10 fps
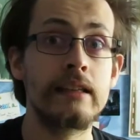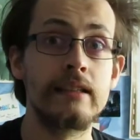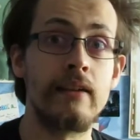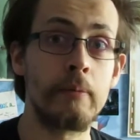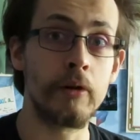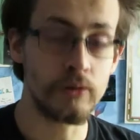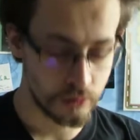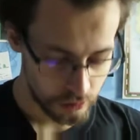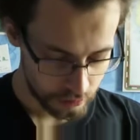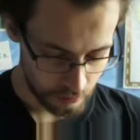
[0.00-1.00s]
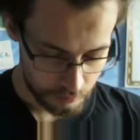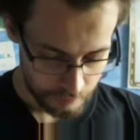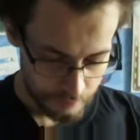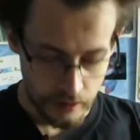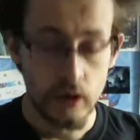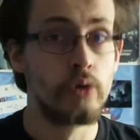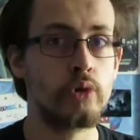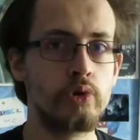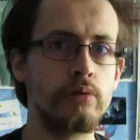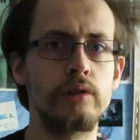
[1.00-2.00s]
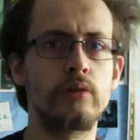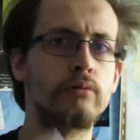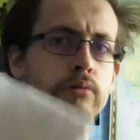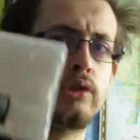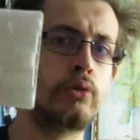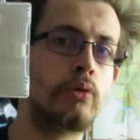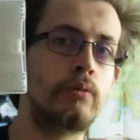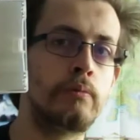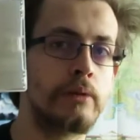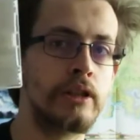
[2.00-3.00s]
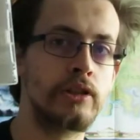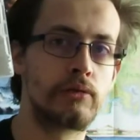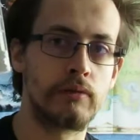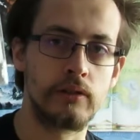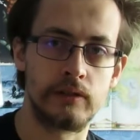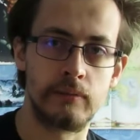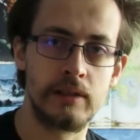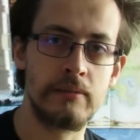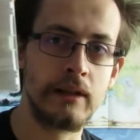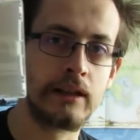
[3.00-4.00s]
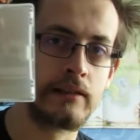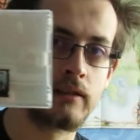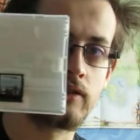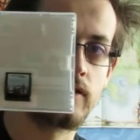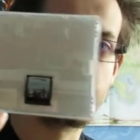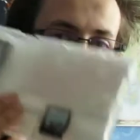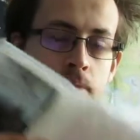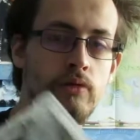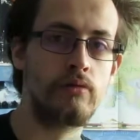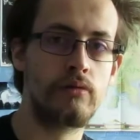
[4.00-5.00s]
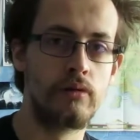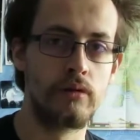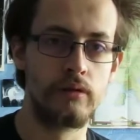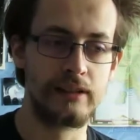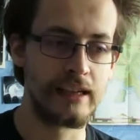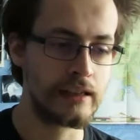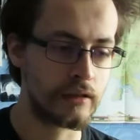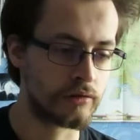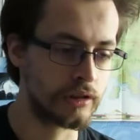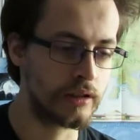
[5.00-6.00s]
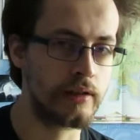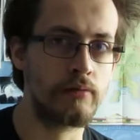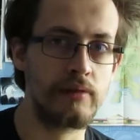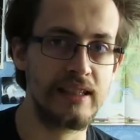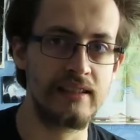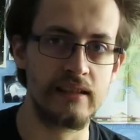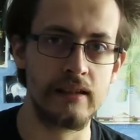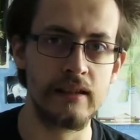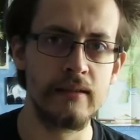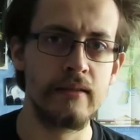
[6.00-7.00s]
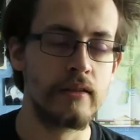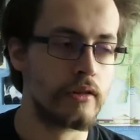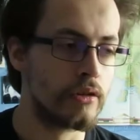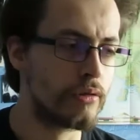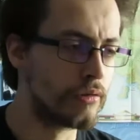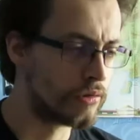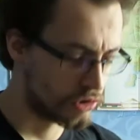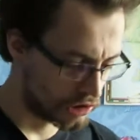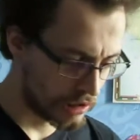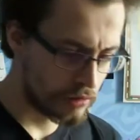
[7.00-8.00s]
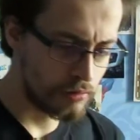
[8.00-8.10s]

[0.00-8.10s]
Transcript: ça va prendre du temps. Le jeu est au complet, j'ai trouvé dans un petit magasin que j'avais l'habitude d'aller quand j'étais au lycée. Euh, je l'ai